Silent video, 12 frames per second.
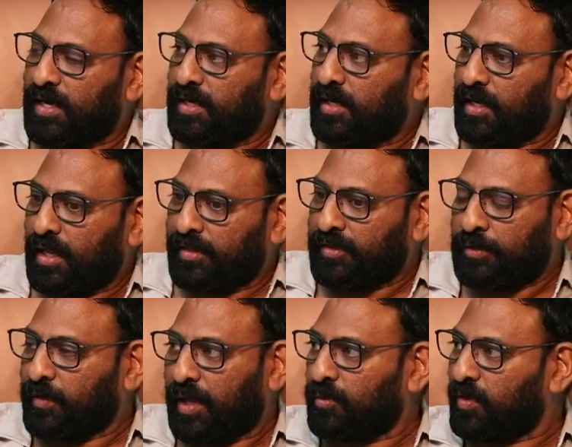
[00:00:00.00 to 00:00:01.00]
ఇమీడియట్గా నేను
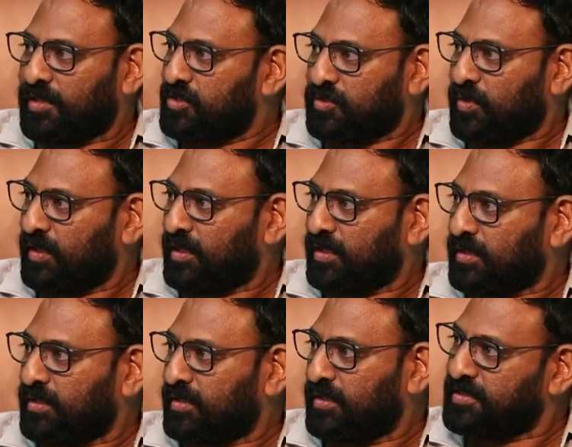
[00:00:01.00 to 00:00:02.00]
ఎక్కువ టైం కూడా తీసుకోలేదండి
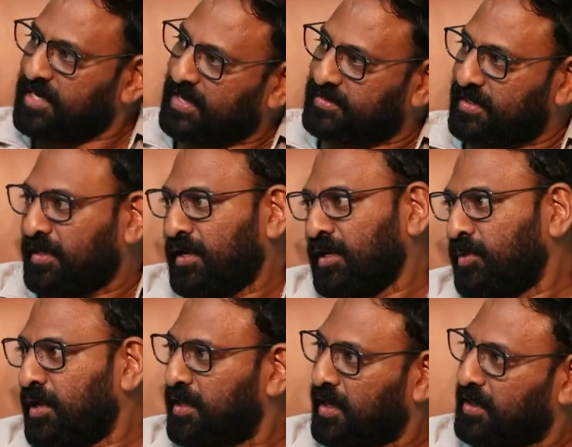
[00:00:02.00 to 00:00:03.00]
నేను చేస్తానండి
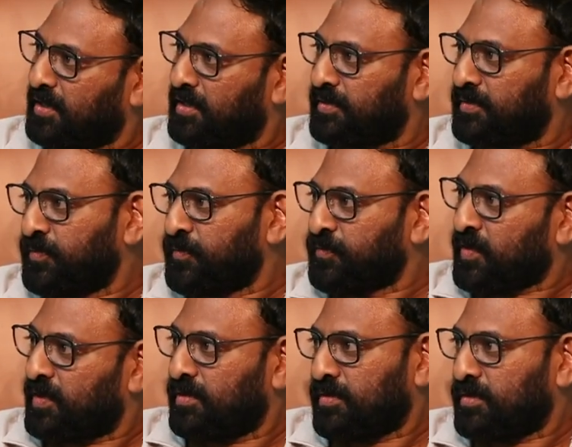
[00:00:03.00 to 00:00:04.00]
ఇమీడియట్గా అన్నాను ఓకే
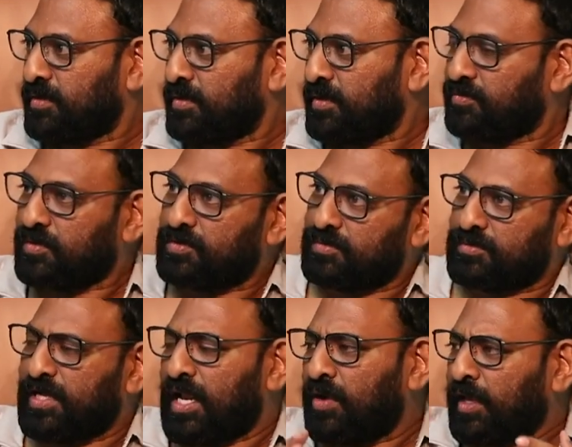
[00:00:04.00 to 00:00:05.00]
కోర్స్
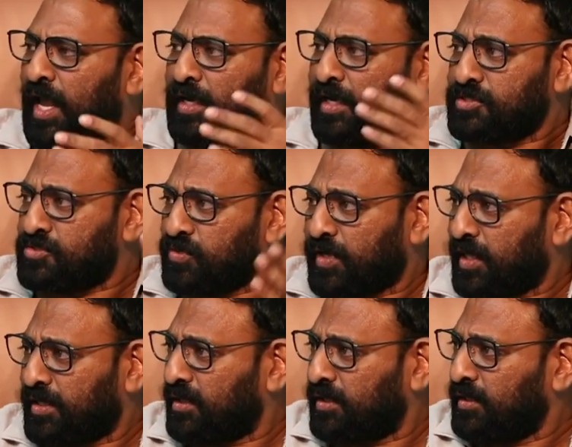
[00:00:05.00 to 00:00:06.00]
చాలా క్యాల్కులేషన్స్ ఉంటాయి
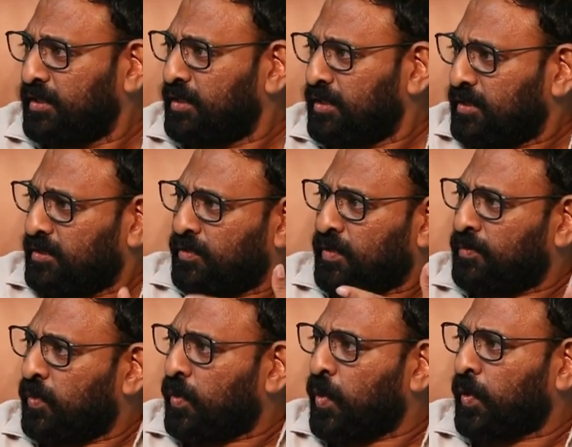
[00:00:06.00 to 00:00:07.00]
కదండి hmm, hmm.
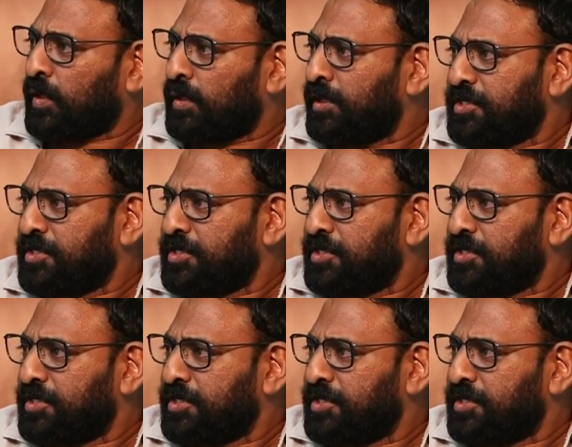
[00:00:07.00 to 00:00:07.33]
ఒక్కొక్కటి